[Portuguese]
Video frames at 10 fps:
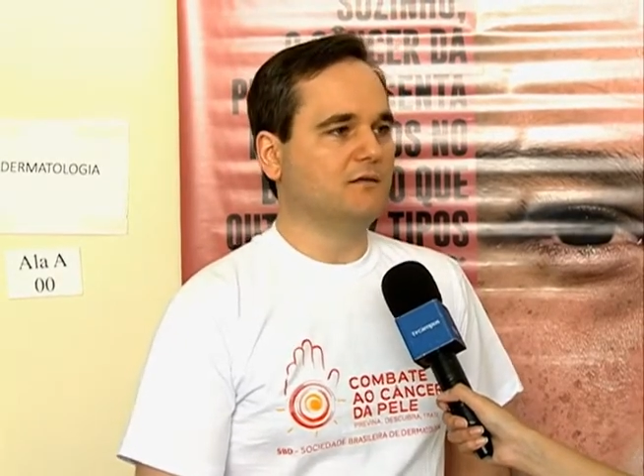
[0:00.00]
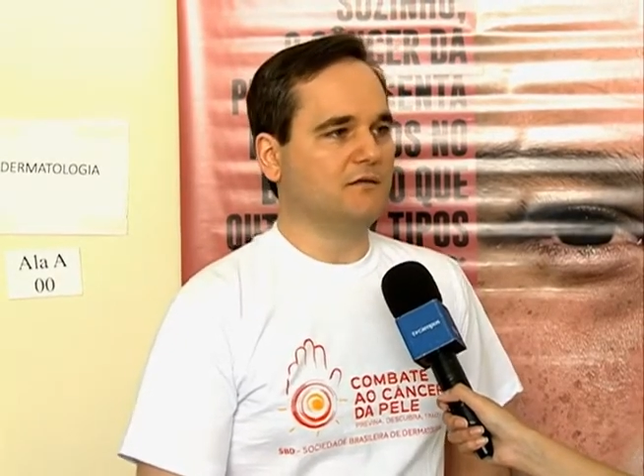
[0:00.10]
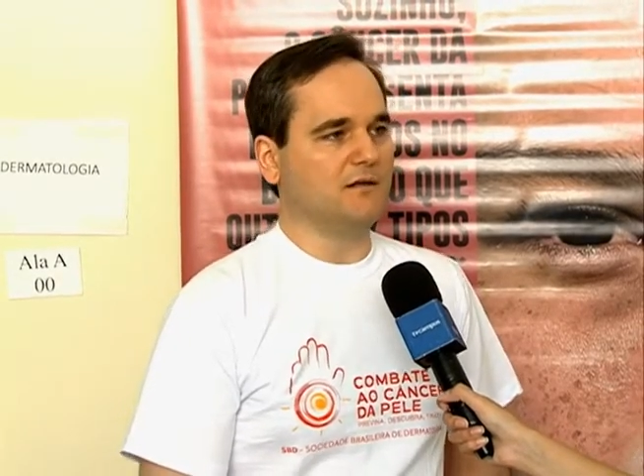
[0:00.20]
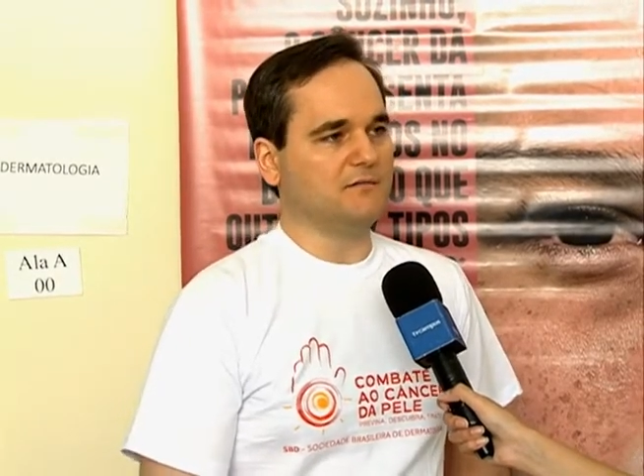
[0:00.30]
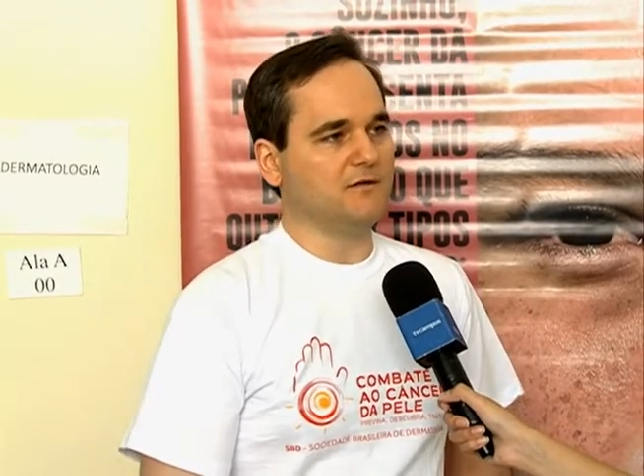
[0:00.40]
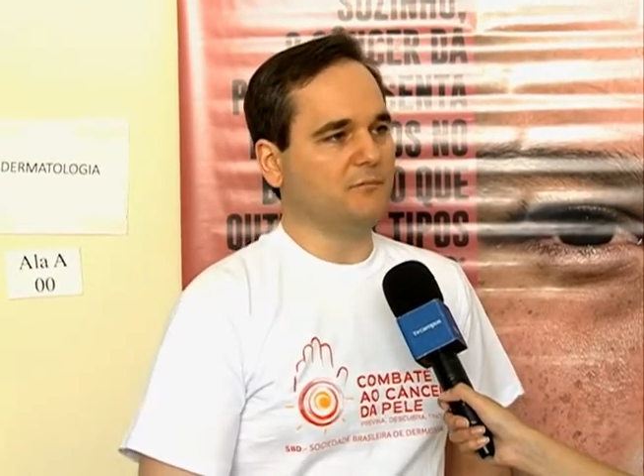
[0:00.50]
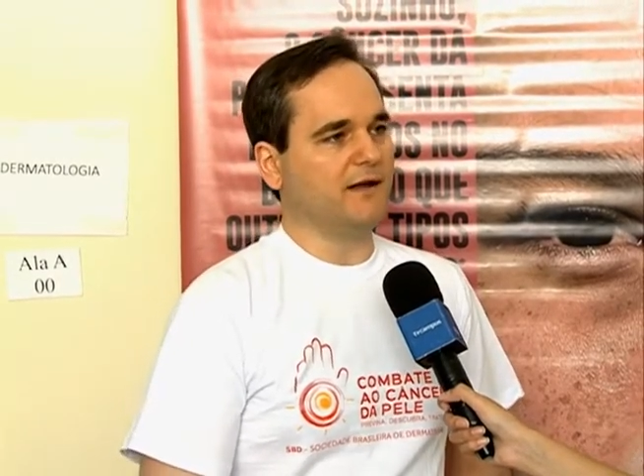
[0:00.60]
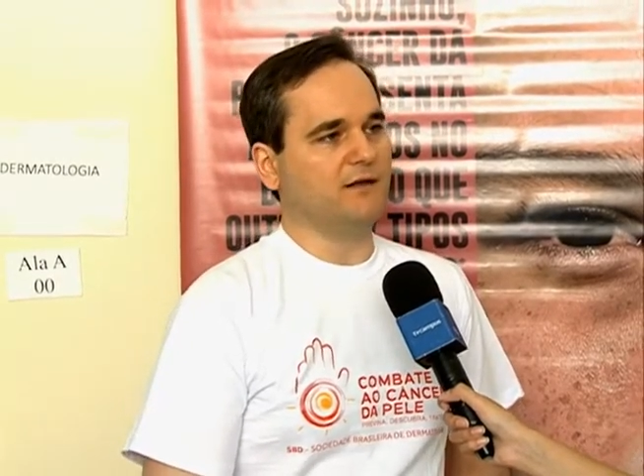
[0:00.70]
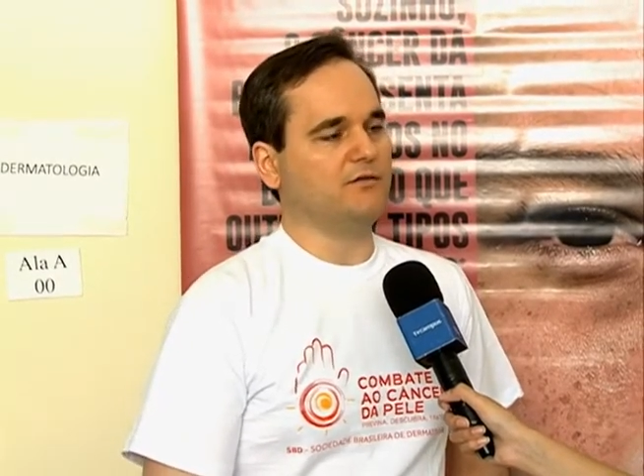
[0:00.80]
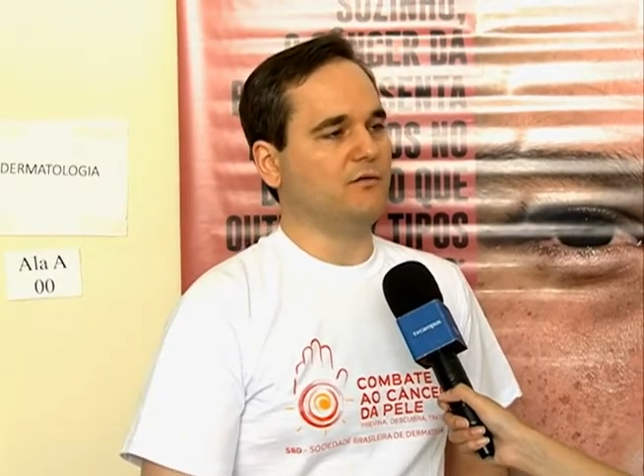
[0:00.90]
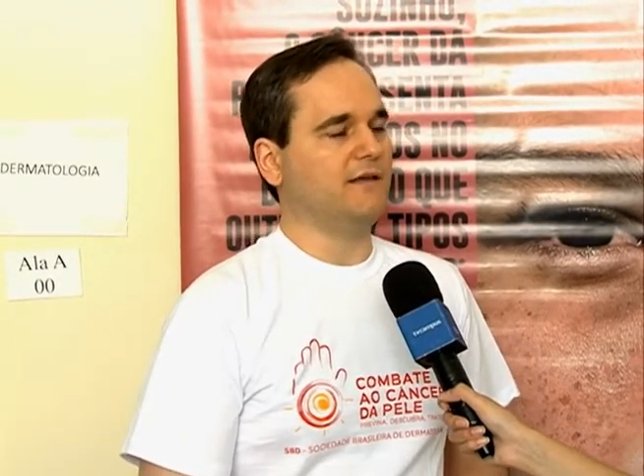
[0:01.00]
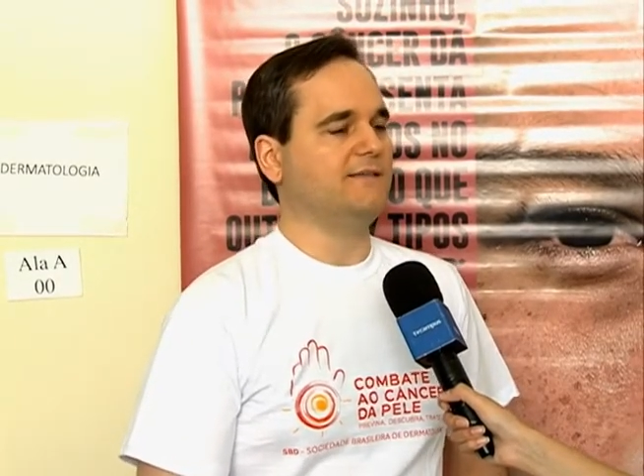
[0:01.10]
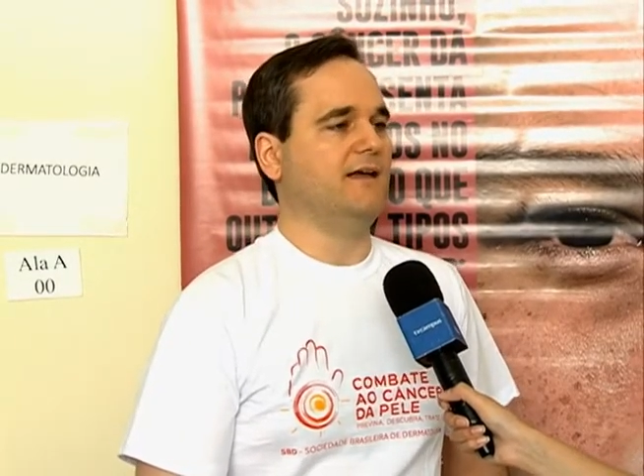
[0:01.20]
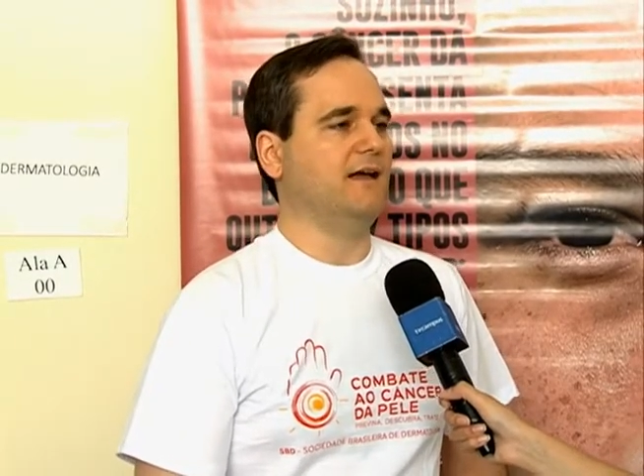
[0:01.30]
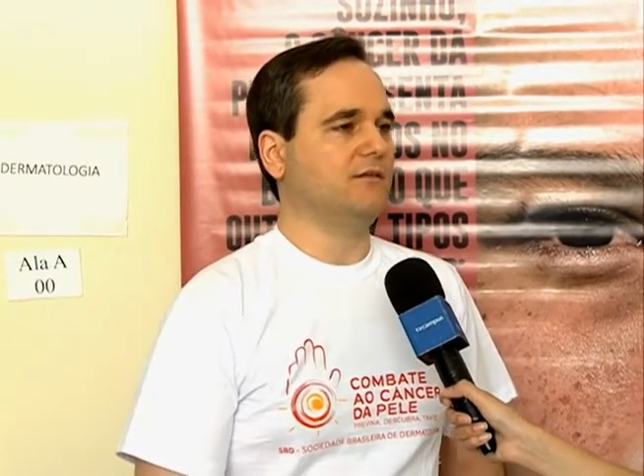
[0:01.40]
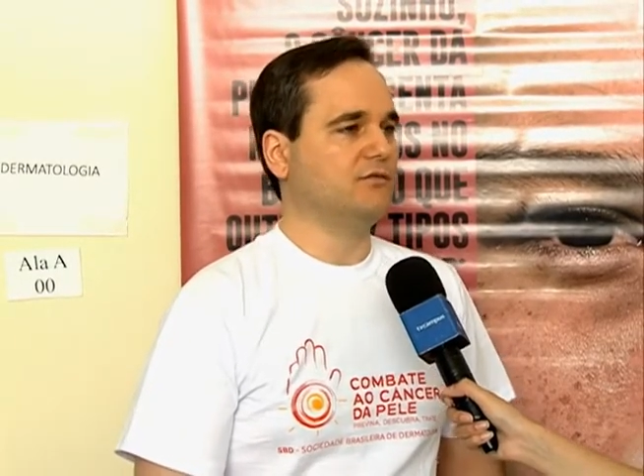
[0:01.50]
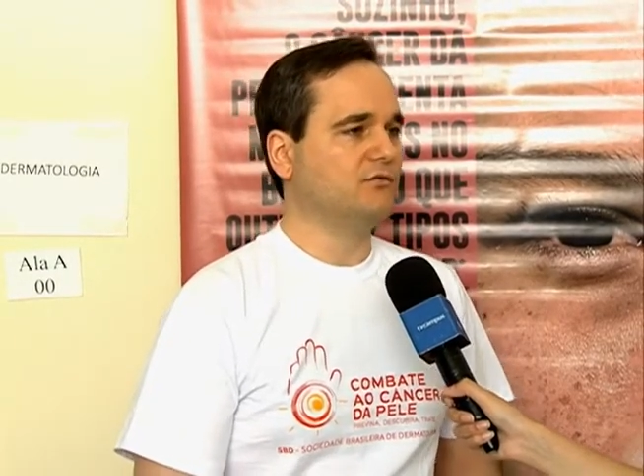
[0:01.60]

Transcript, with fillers: que não pegar sol em excesso,